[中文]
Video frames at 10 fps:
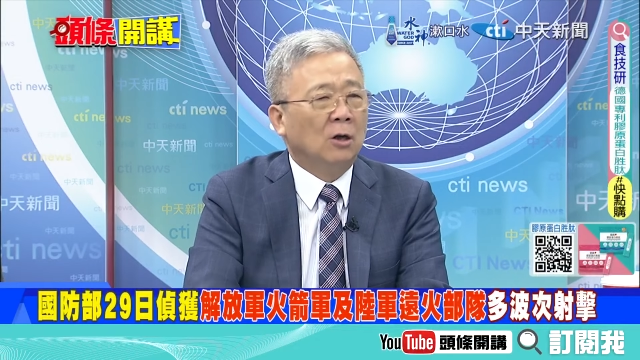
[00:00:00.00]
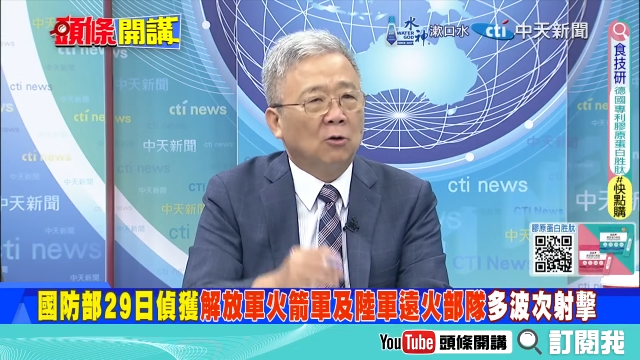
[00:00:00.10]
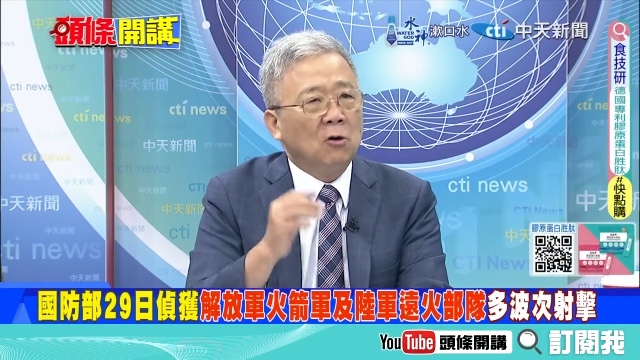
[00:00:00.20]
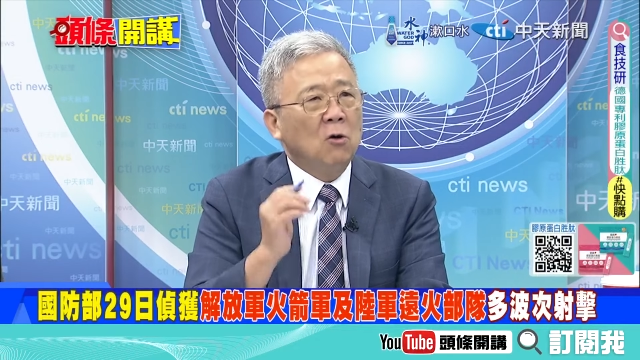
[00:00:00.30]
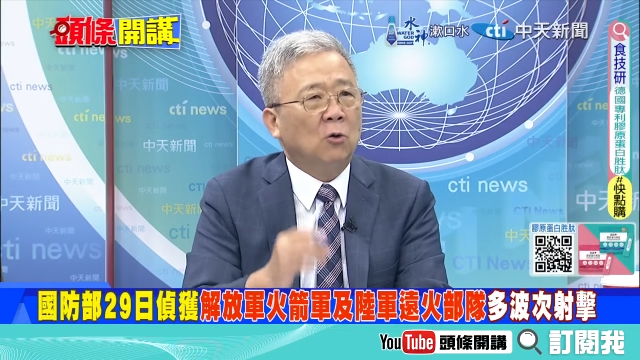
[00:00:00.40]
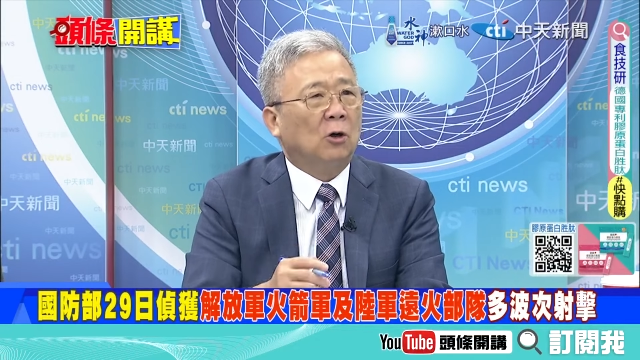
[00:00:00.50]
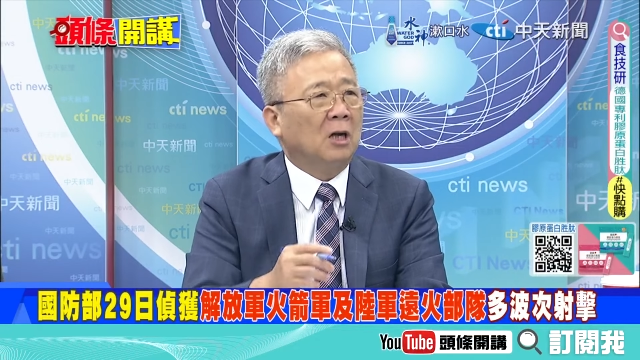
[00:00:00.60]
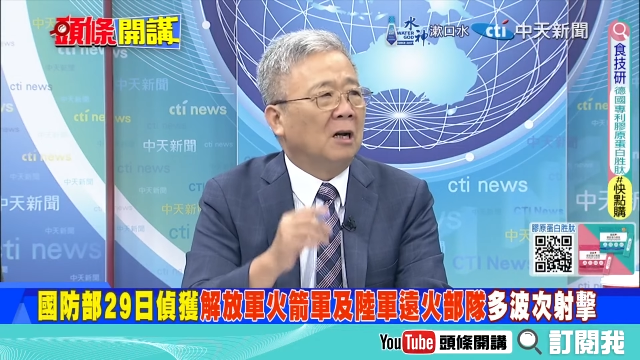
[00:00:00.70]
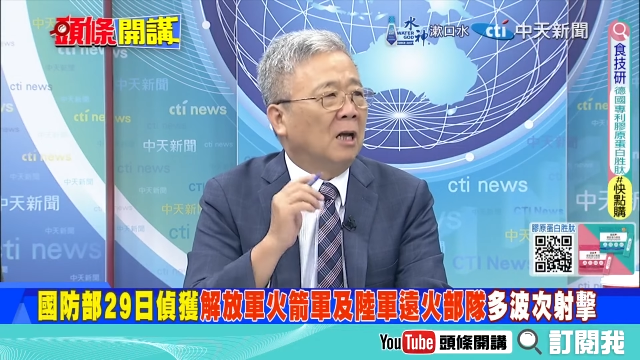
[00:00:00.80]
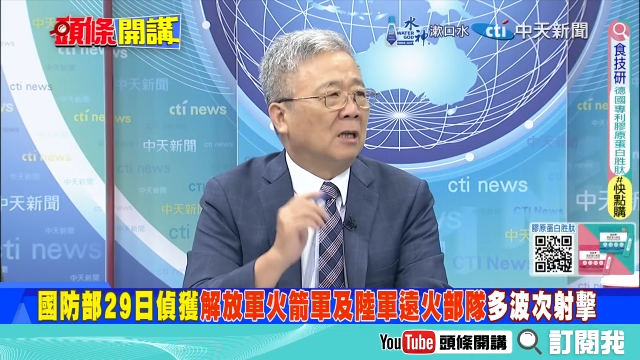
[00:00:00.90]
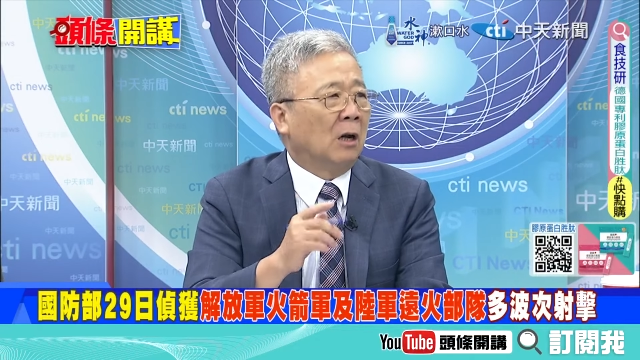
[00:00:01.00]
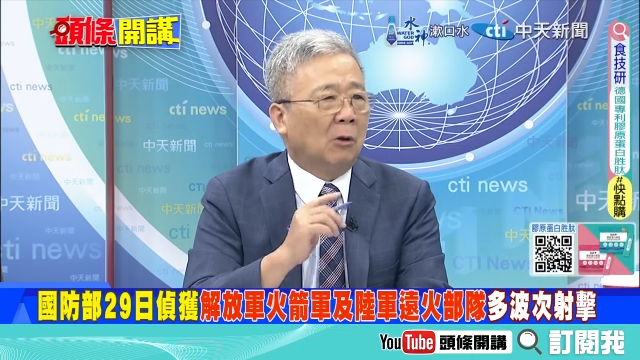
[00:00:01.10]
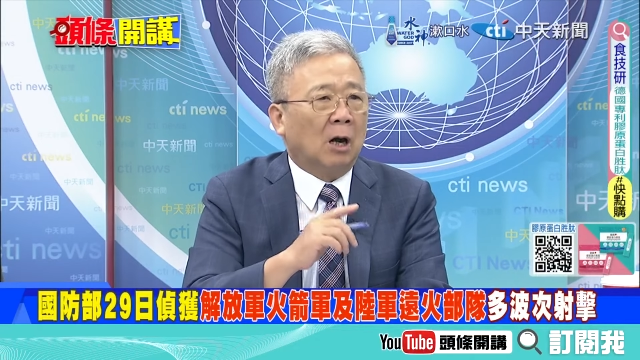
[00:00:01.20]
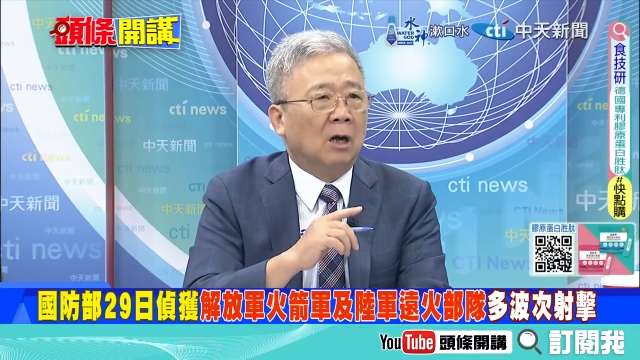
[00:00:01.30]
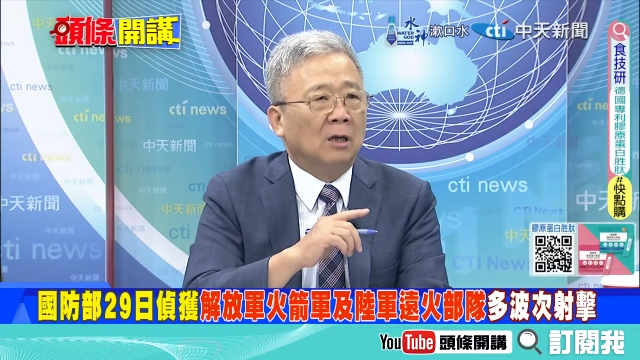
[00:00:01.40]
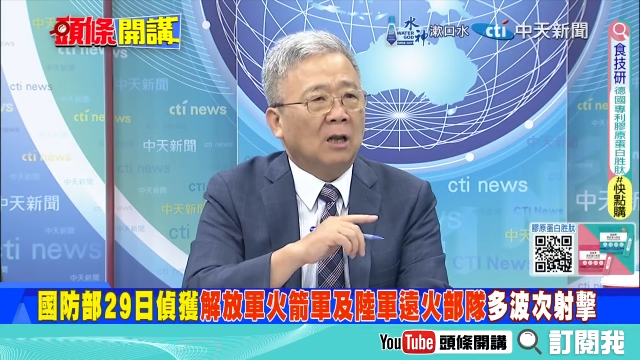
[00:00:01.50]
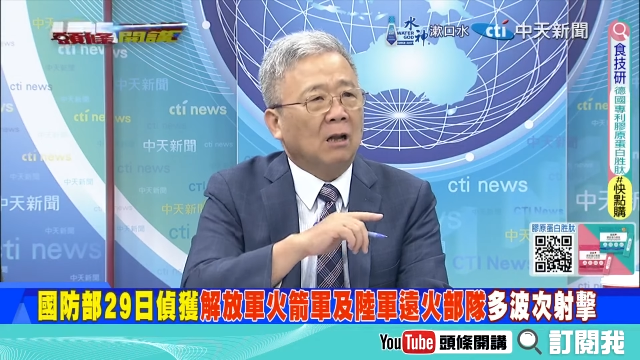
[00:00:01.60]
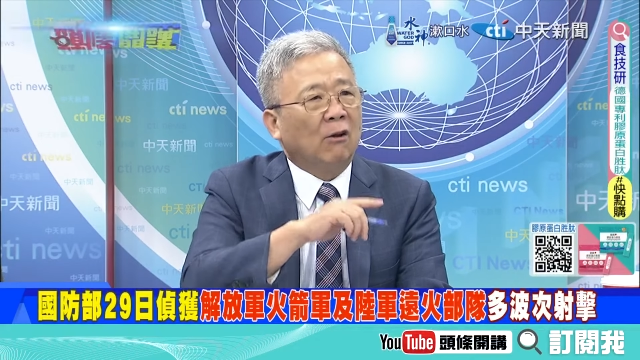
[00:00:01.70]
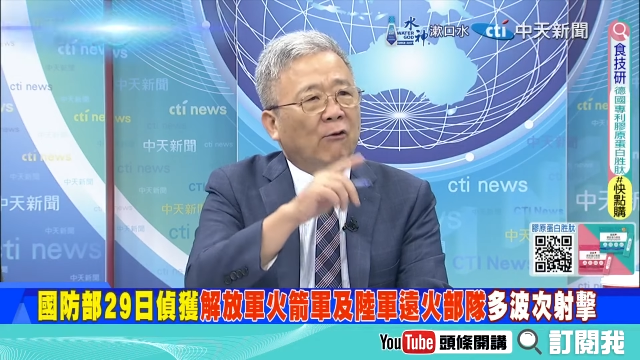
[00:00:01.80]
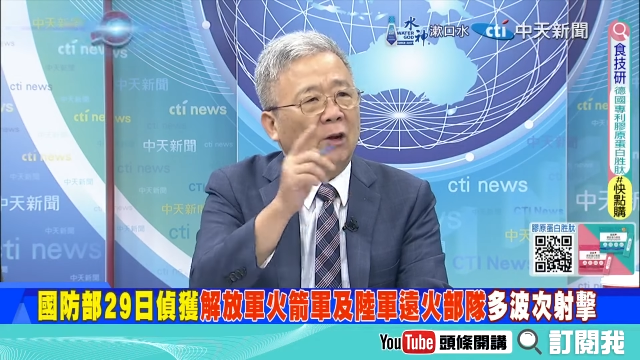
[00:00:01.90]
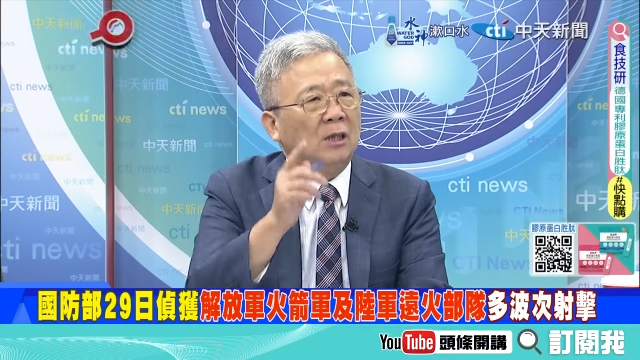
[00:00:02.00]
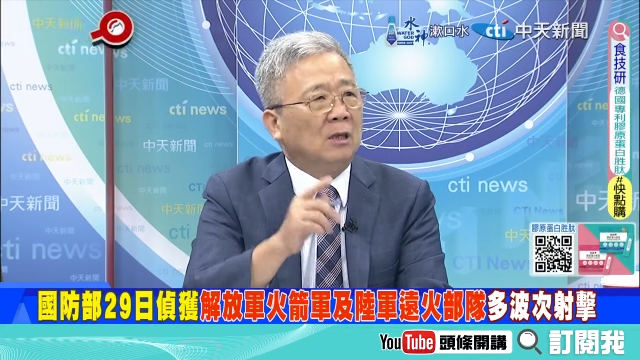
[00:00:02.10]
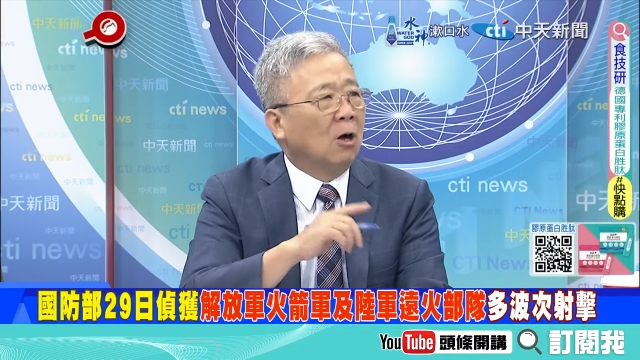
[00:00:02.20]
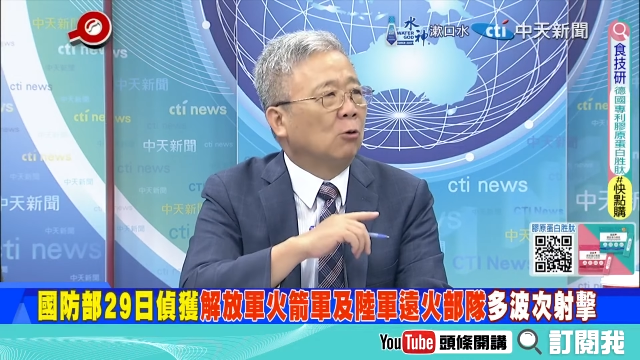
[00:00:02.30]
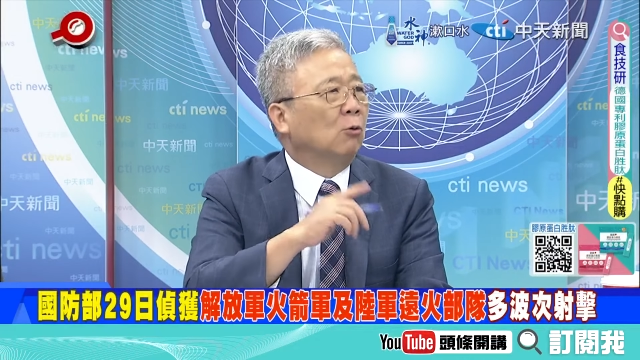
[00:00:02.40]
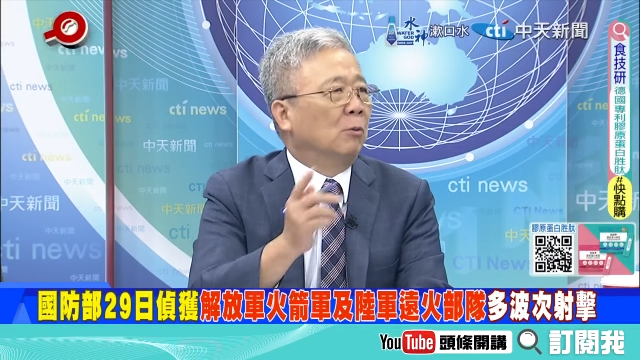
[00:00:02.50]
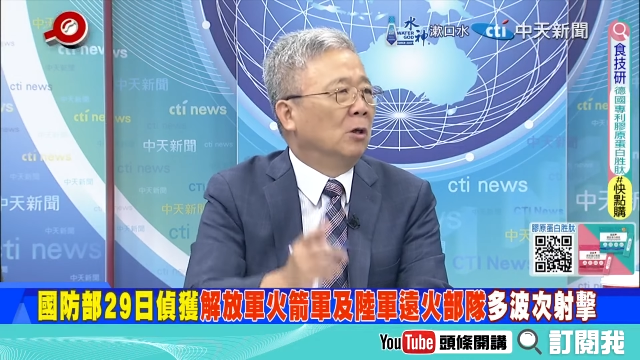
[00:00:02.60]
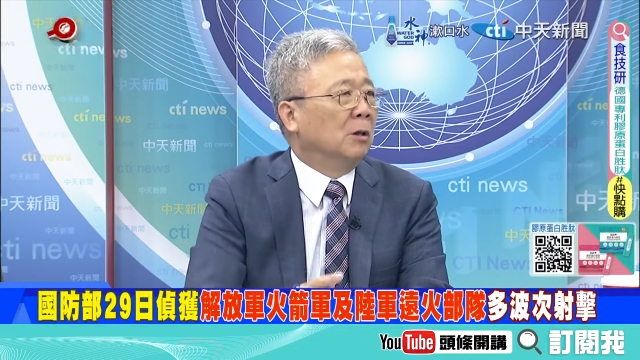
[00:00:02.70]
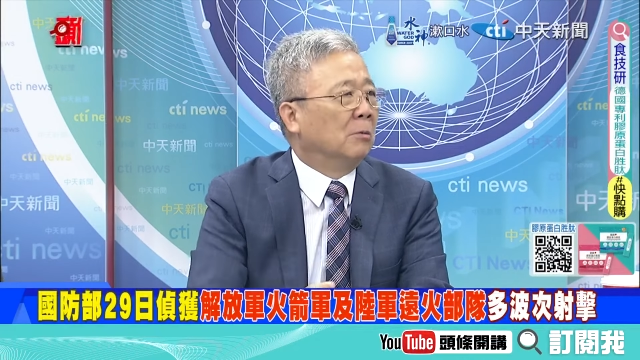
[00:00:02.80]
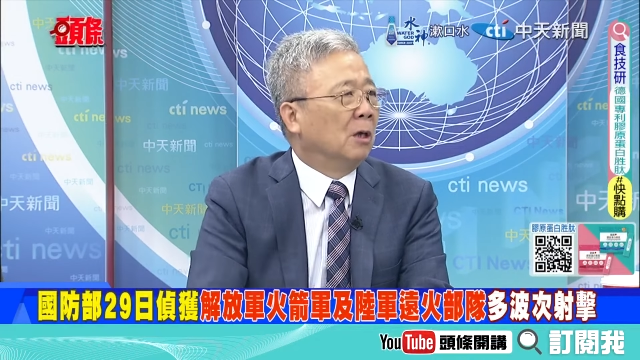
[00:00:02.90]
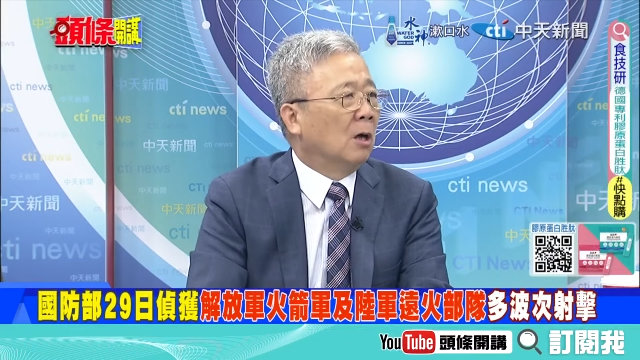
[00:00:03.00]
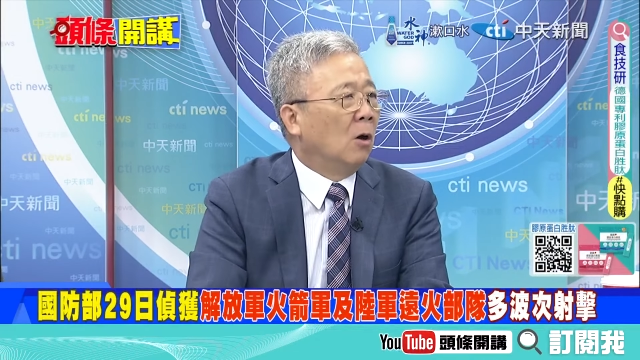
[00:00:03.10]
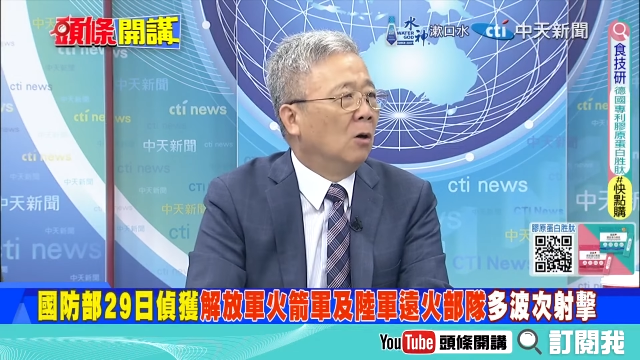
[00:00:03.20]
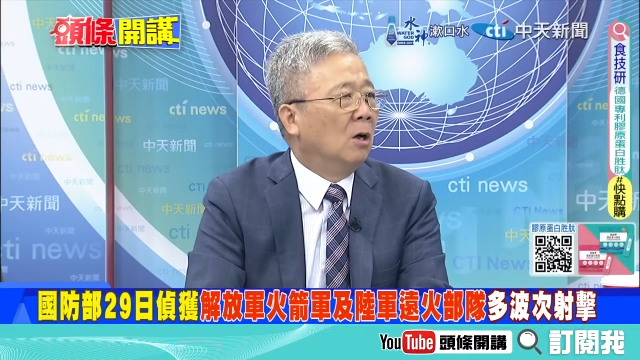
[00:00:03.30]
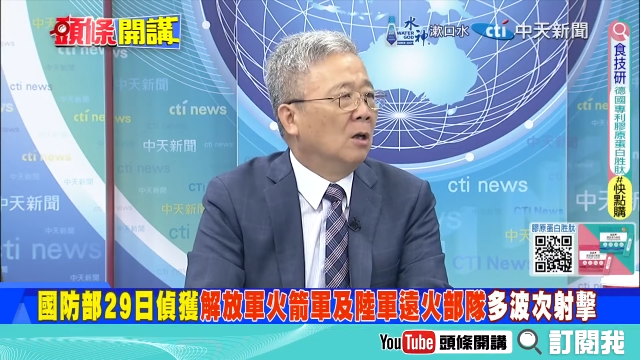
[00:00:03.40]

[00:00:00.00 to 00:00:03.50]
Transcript: 原火火箭来讲的话，它的飞行高度没有那么高。